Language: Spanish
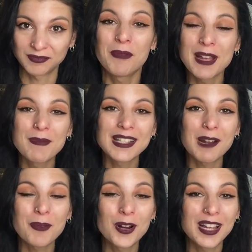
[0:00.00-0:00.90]
Voy a
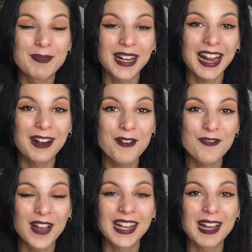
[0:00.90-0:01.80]
empezar por lo que me regaló
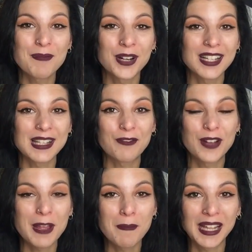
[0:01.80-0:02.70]
Faina porque se fue